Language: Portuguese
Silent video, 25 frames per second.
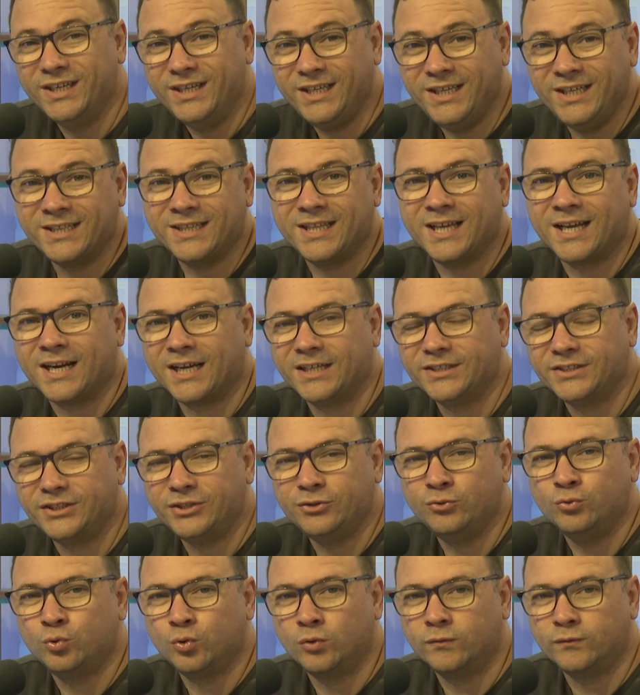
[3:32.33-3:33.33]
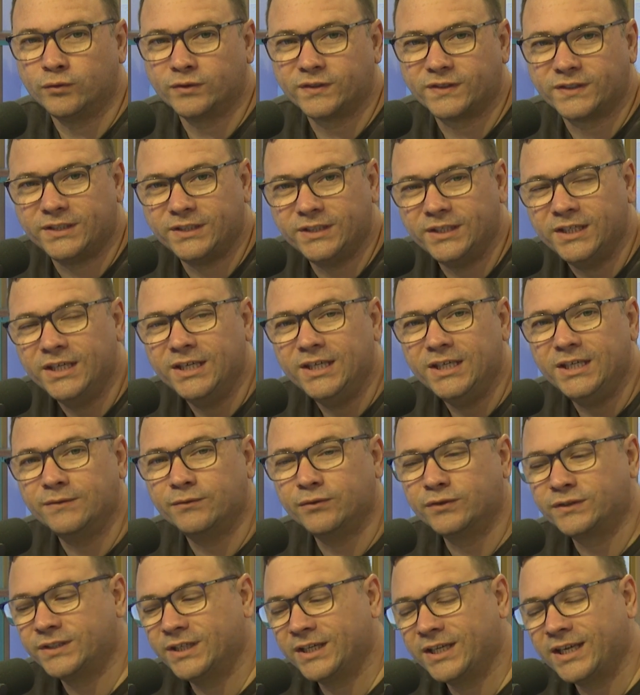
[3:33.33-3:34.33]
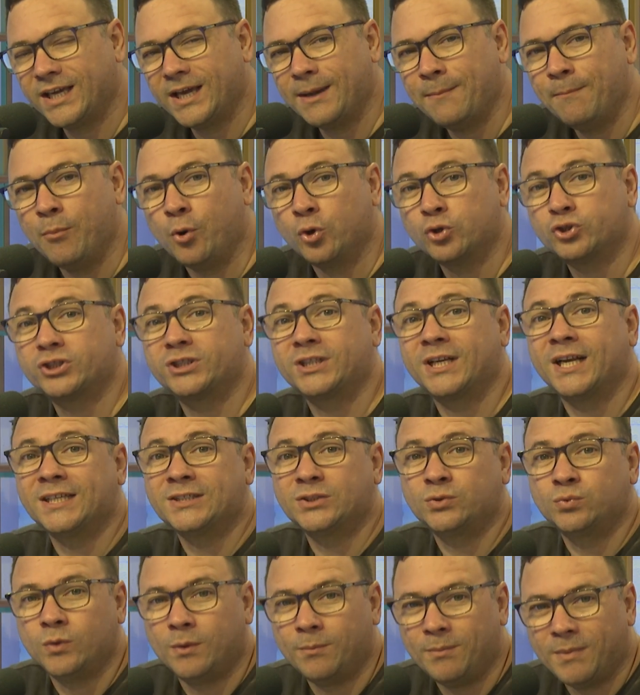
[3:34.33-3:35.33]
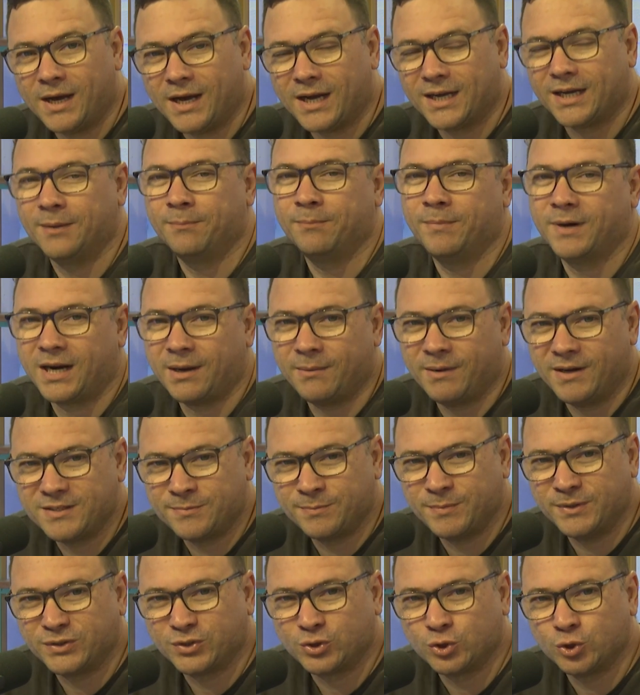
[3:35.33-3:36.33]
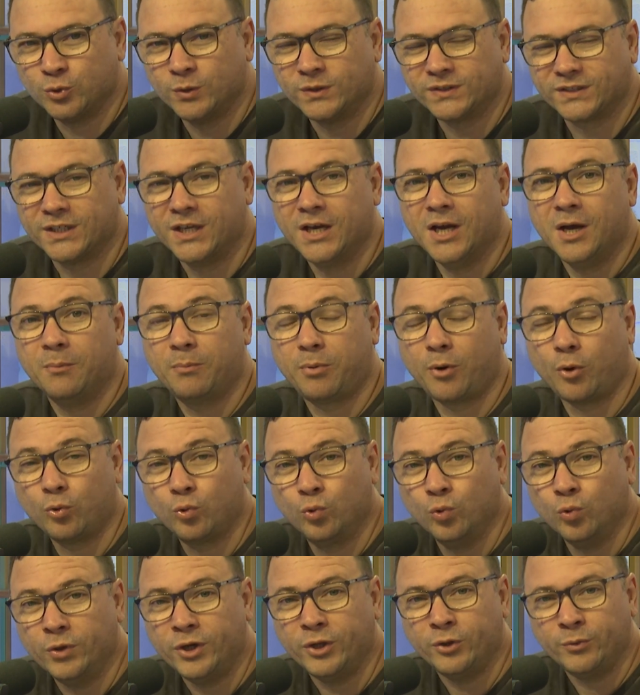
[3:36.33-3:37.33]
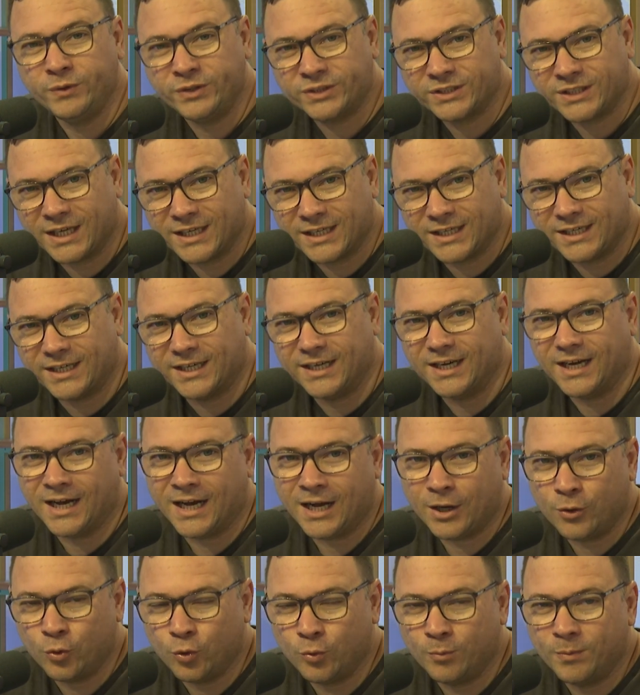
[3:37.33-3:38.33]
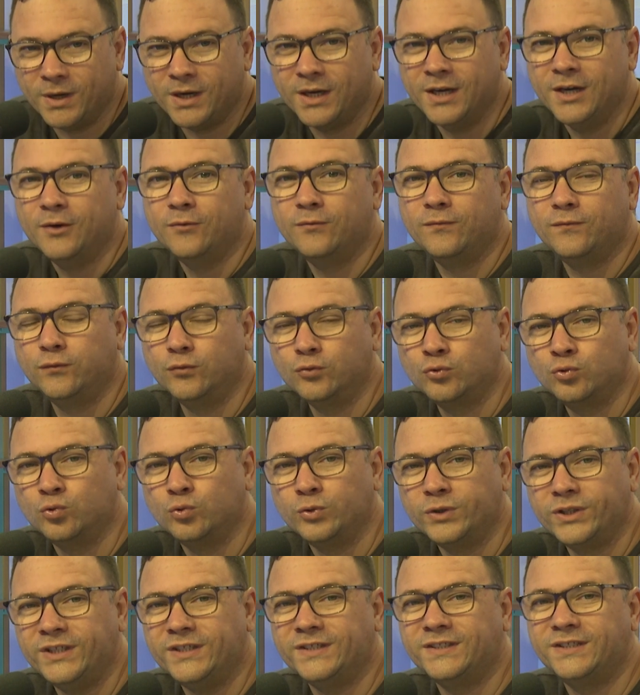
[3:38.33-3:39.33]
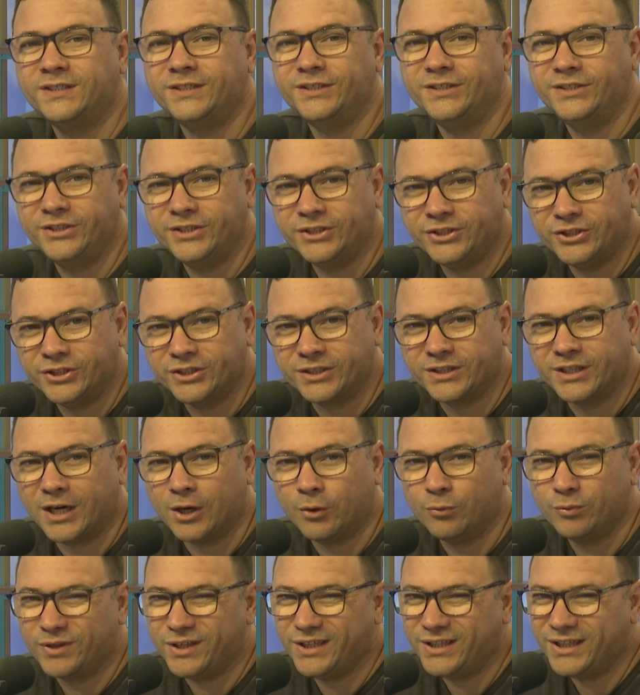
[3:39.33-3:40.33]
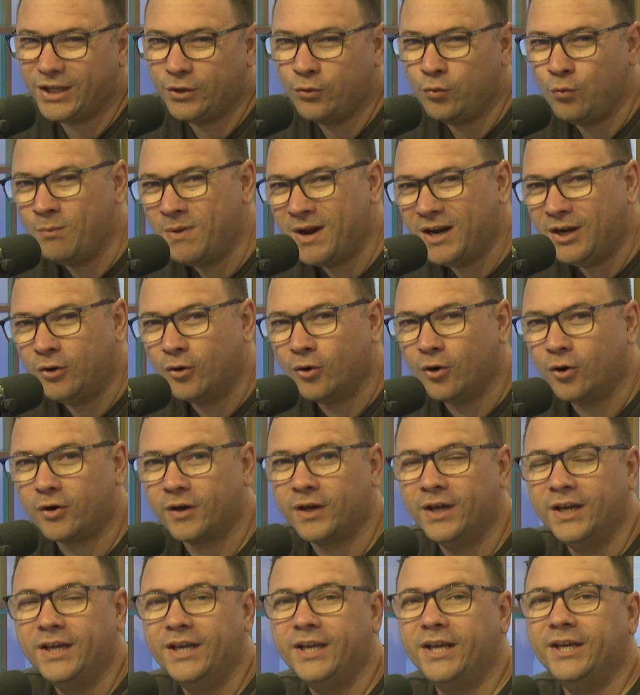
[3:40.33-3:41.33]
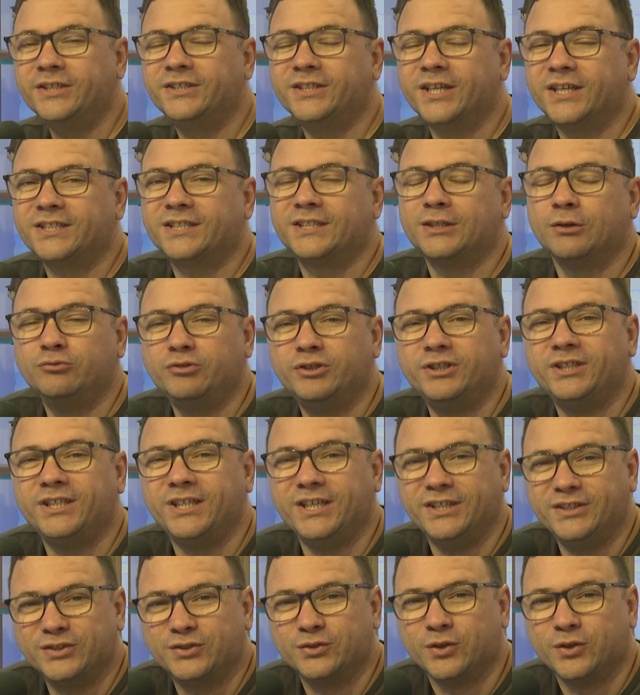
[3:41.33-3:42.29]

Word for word: interagindo com você e você quer mostrar sua marca para mais pessoas, procure no Instagram, @futurizedigital que tem o melhor em gestão de redes